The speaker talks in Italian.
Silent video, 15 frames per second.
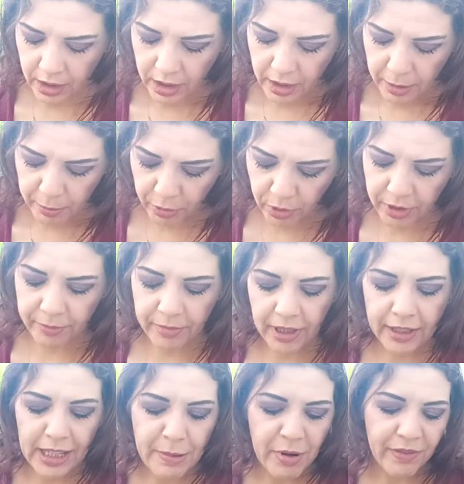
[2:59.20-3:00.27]
Poi
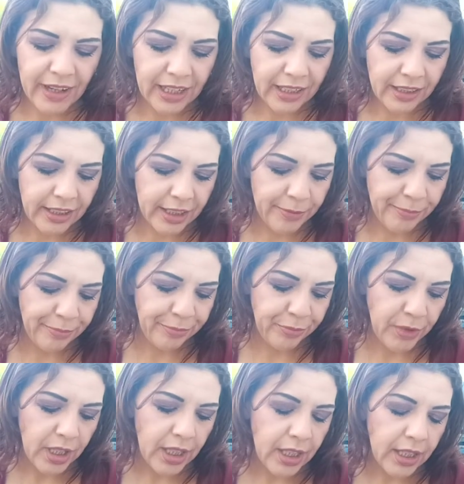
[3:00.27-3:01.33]
andiamo avanti.
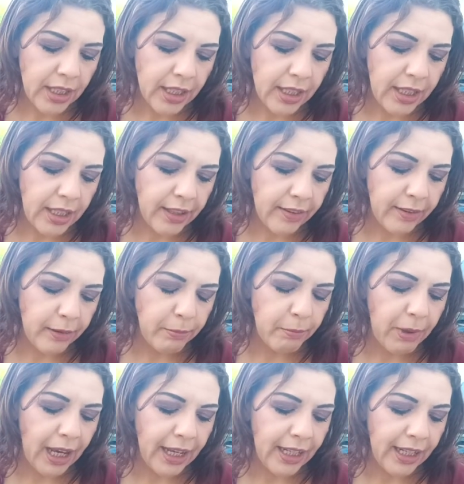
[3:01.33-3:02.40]
Kiss
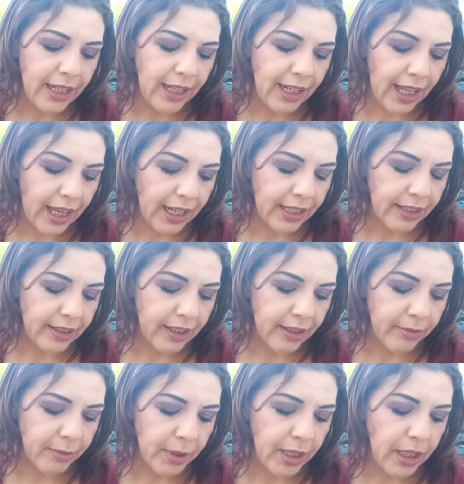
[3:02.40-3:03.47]
by
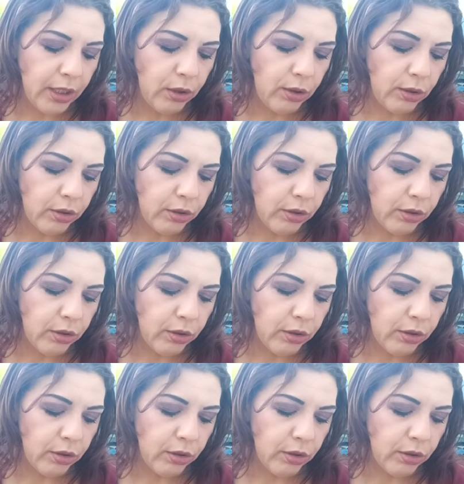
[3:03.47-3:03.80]
Light, il,